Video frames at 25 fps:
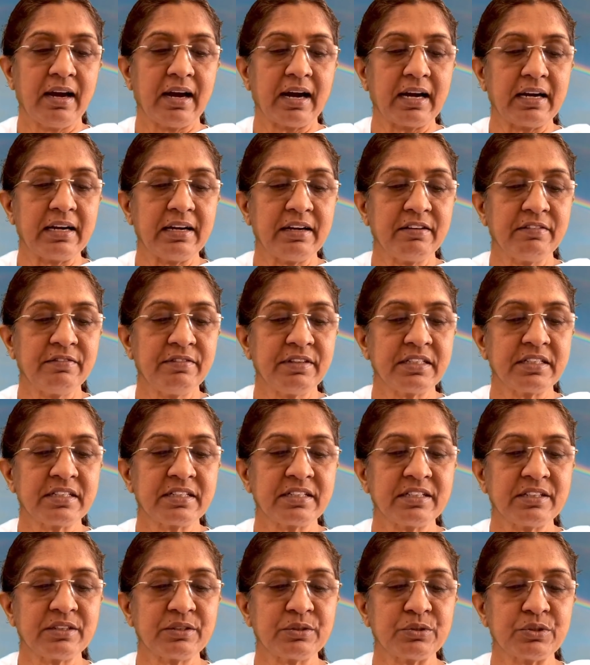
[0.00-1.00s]

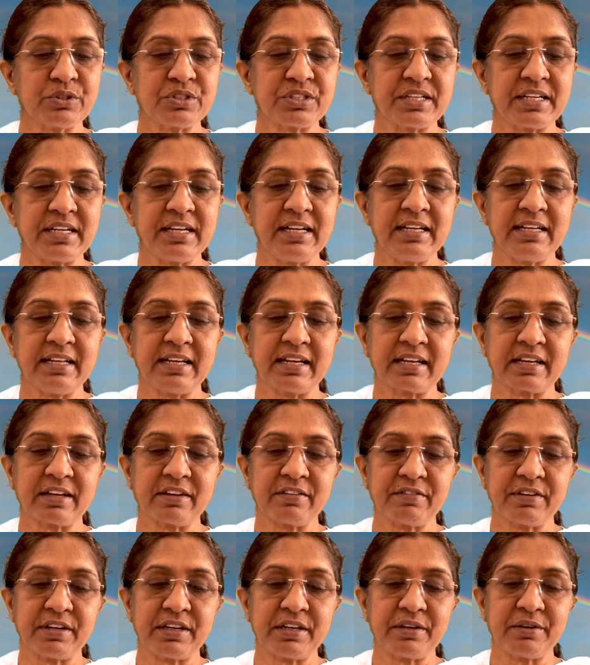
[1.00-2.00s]
அளவற்ற குஷியில் இருக்க
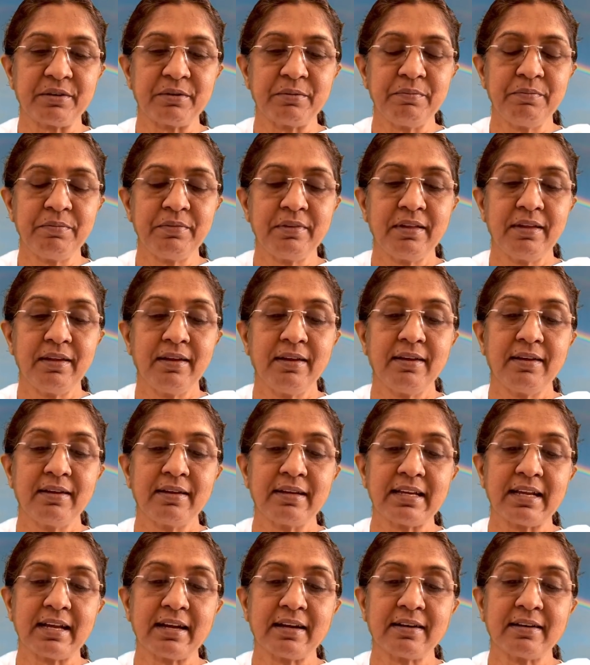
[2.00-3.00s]
வேண்டும்
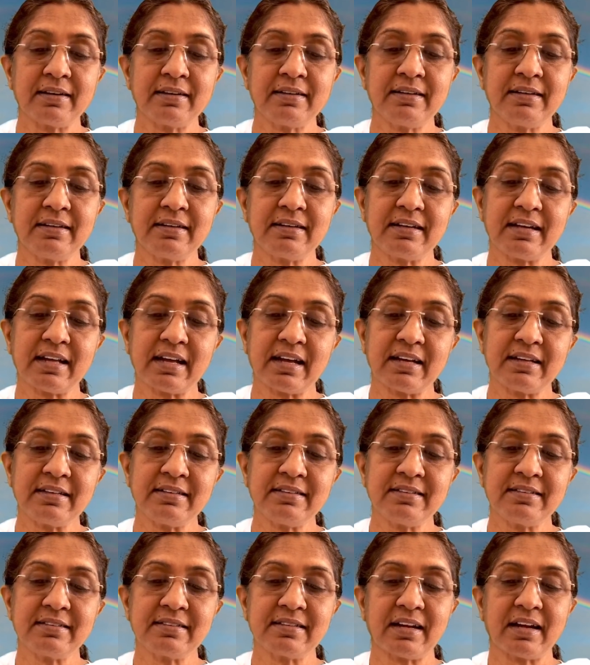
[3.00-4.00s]
ஞான
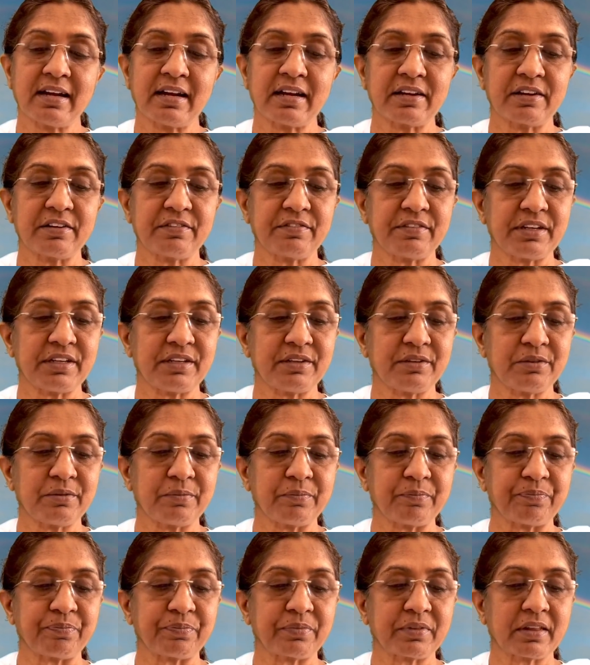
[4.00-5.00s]
டான்ஸ் ஆட
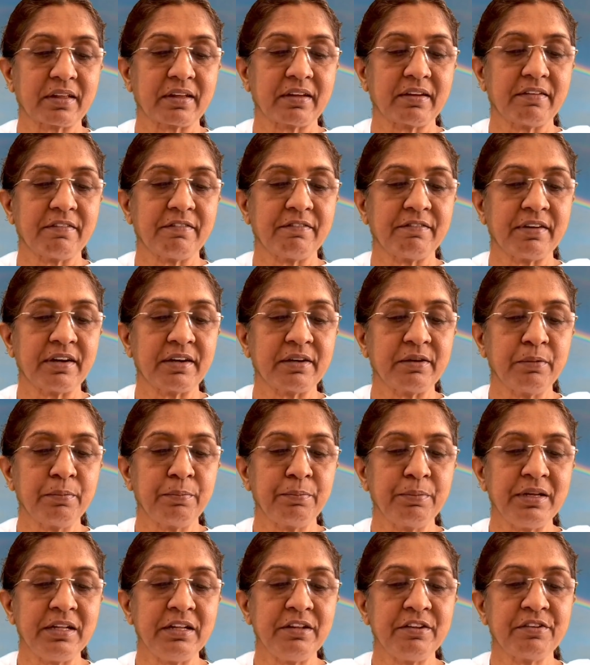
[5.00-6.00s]
வேண்டும்
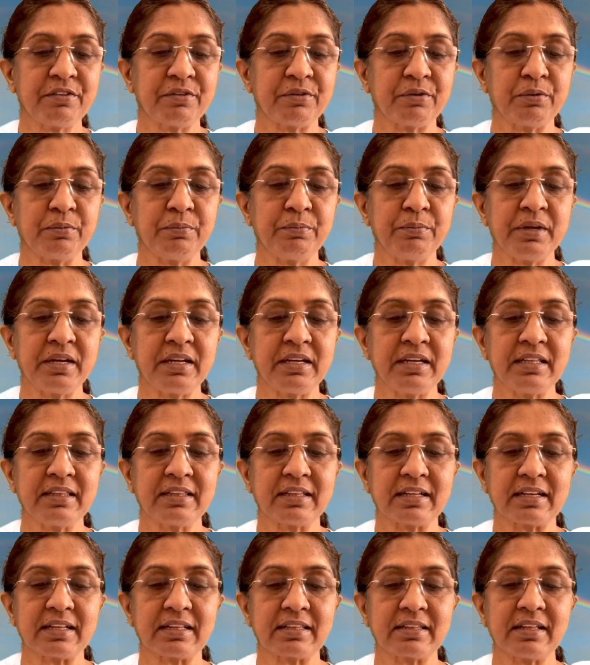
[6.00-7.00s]
வகுப்பில்
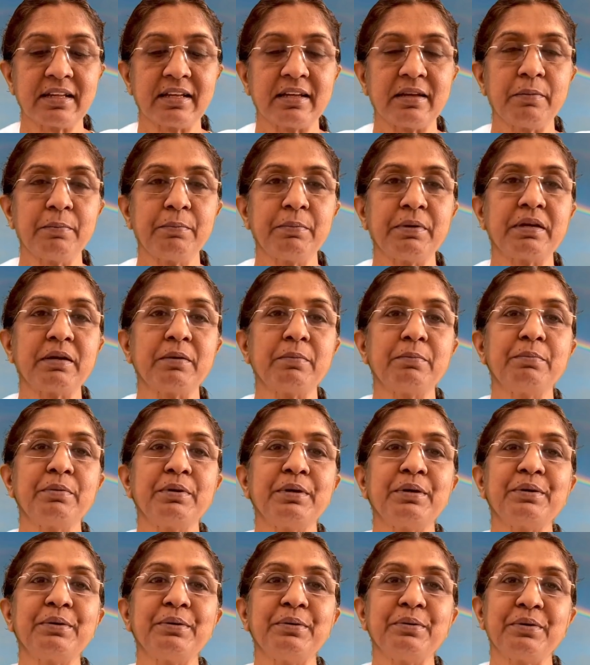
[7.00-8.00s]
சோம்பேறித்தனத்தை
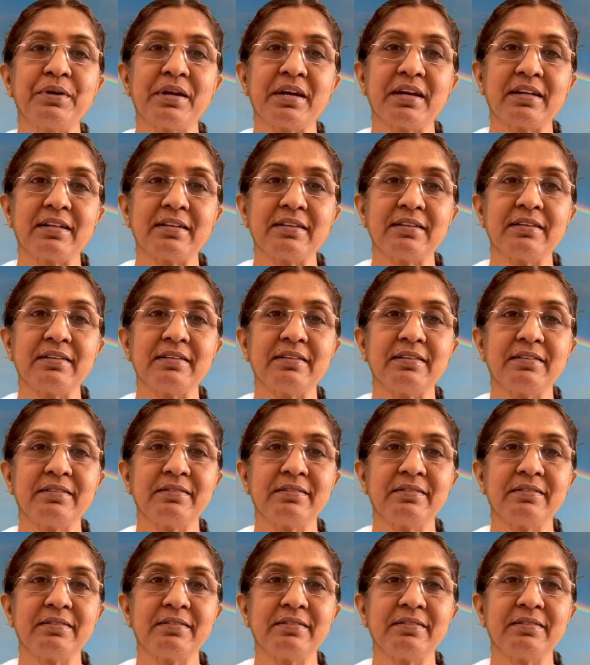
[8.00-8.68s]
பரப்பக்கூடாது